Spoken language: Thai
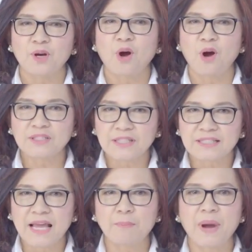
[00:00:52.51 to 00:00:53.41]
ก็จะ
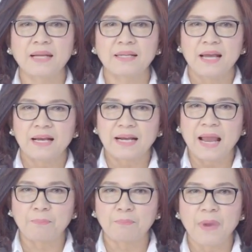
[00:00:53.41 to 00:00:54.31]
สามารถก
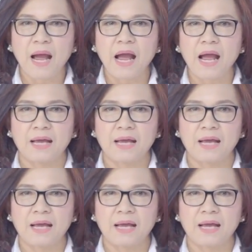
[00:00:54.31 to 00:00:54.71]
ลับมา